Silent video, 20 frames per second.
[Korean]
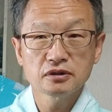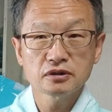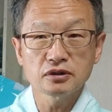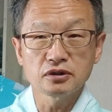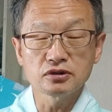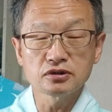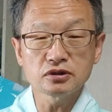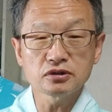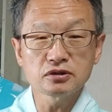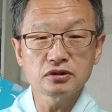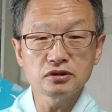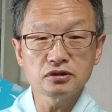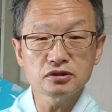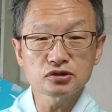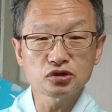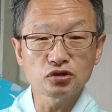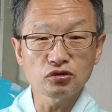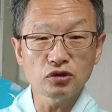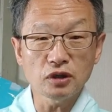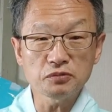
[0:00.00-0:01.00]
그래서 그
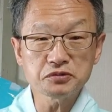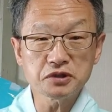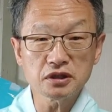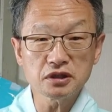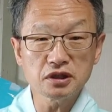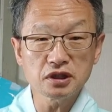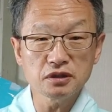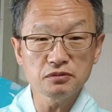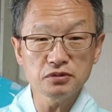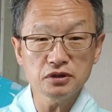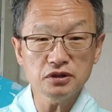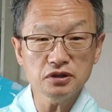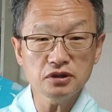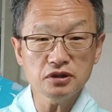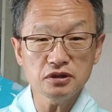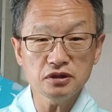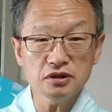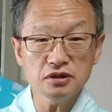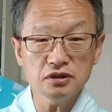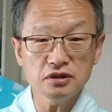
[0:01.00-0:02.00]
조갑제
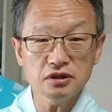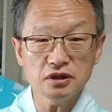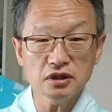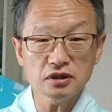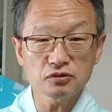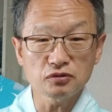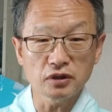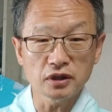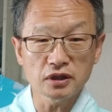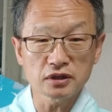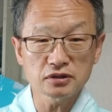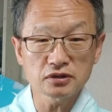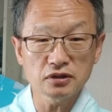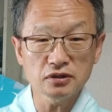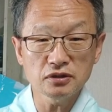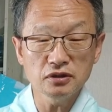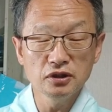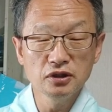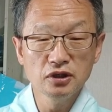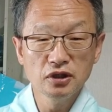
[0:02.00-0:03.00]
TV에
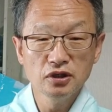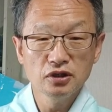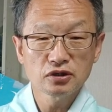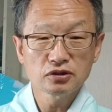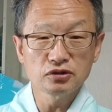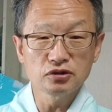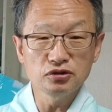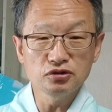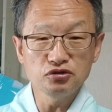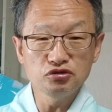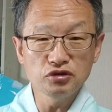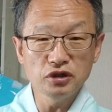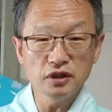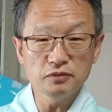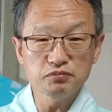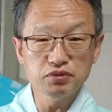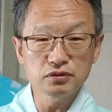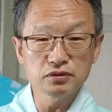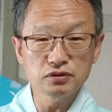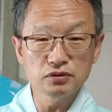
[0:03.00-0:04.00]
관해서 그
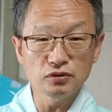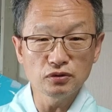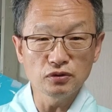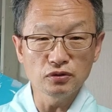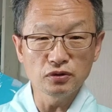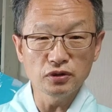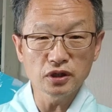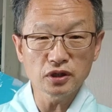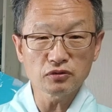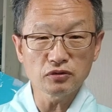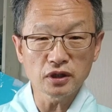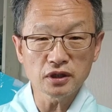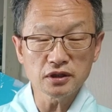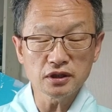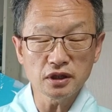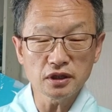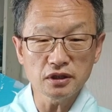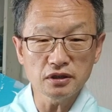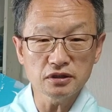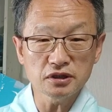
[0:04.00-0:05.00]
UFO에
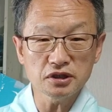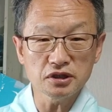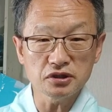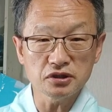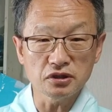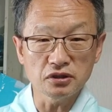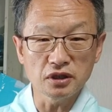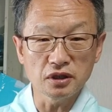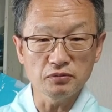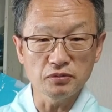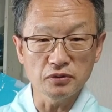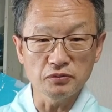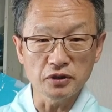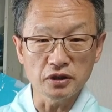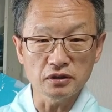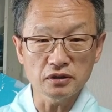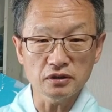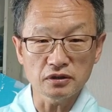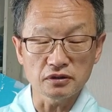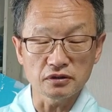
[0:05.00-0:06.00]
관한 얘기를 시청해
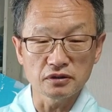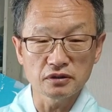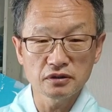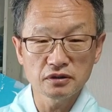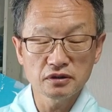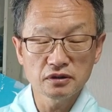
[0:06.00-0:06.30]
보면은